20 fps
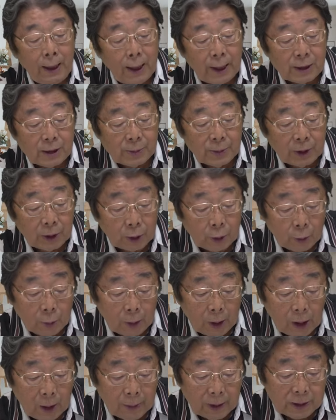自民党
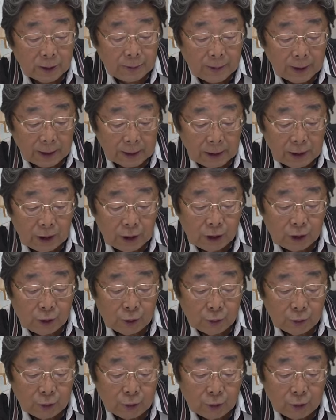派閥パーティー
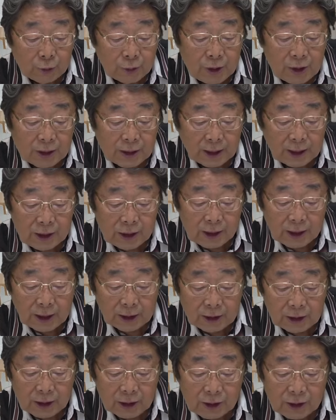収入不記載事
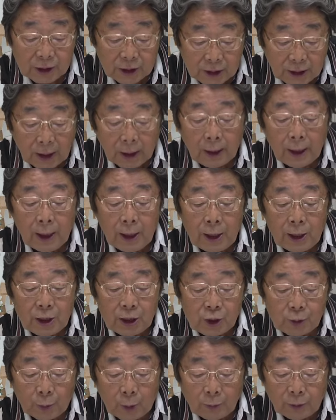件について、
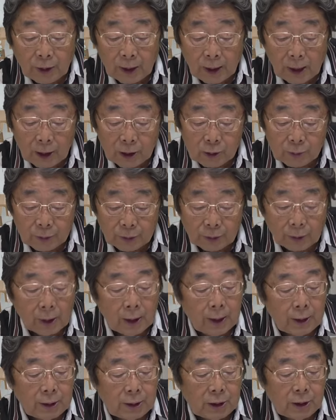下村博文、
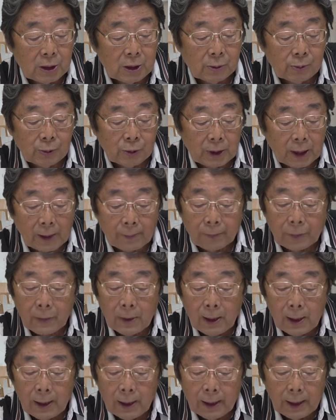西村、
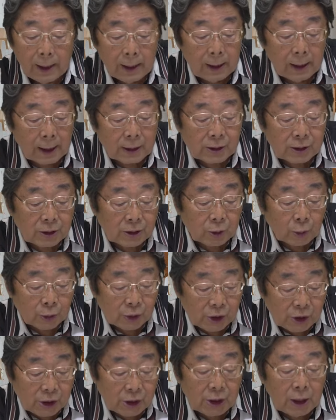えー、康
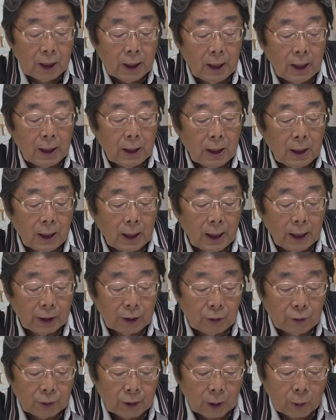俊、
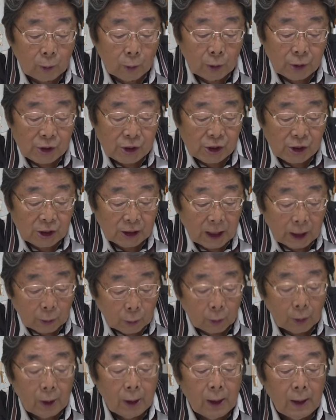萩生田光一氏な
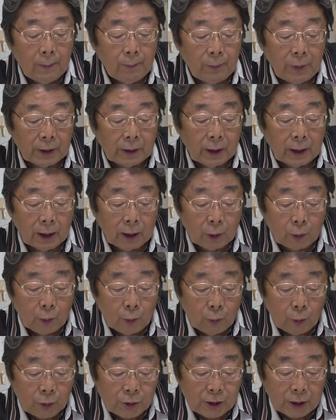ど、ベテラン
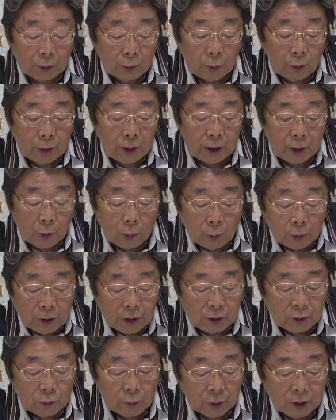候補者の非公
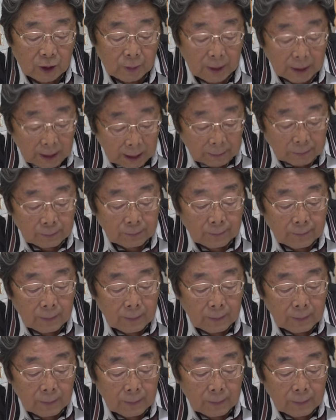認を決めた。